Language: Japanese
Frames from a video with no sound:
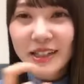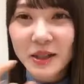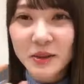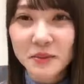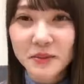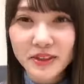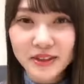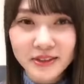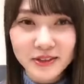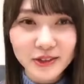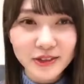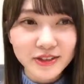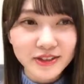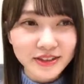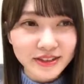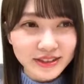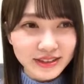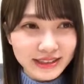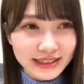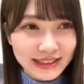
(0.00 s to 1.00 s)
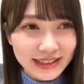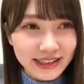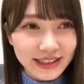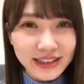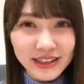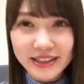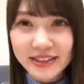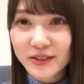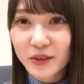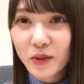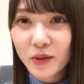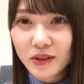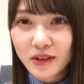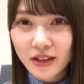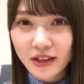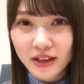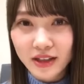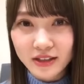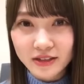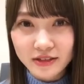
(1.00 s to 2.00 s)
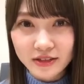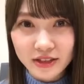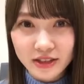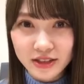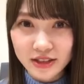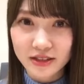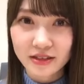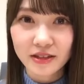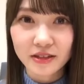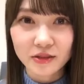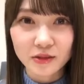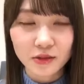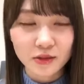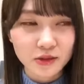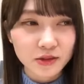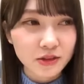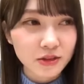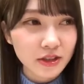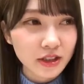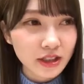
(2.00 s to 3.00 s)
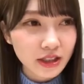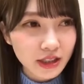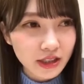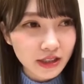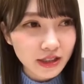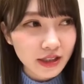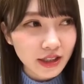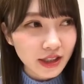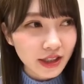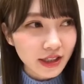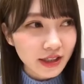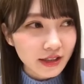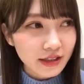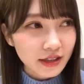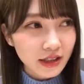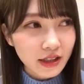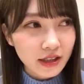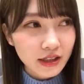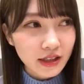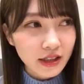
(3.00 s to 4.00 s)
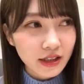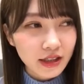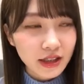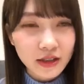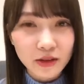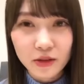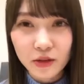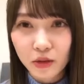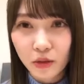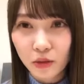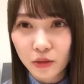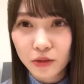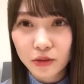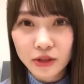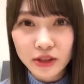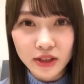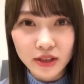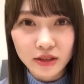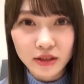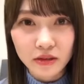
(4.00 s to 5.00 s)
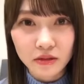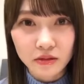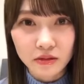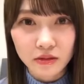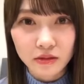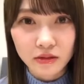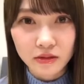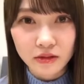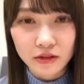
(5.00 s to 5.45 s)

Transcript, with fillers: 髪色がすごく明るくなっちゃったの。それでなんか結構浮いてたの。